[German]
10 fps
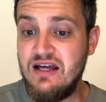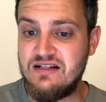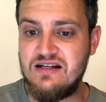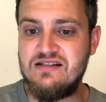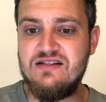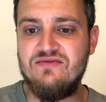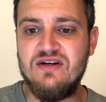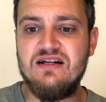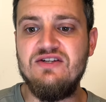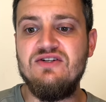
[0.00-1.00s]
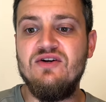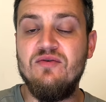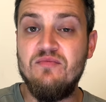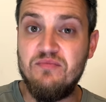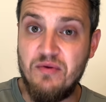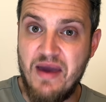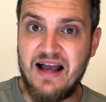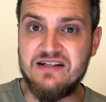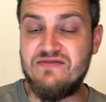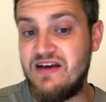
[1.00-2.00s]
Das ist wirklich
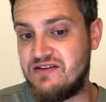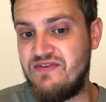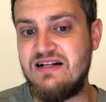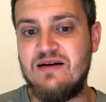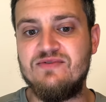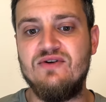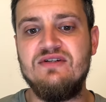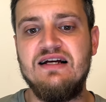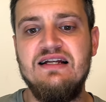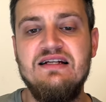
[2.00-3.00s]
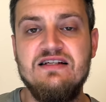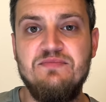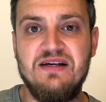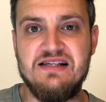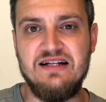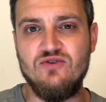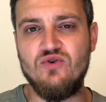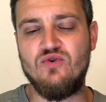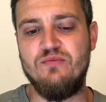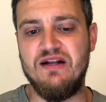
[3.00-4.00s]
bemerkenswert. Welt am Sonntag liegt das brisante
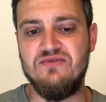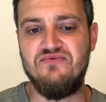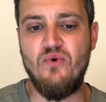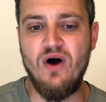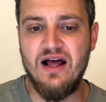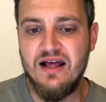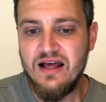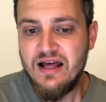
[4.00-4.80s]
Dokument vor.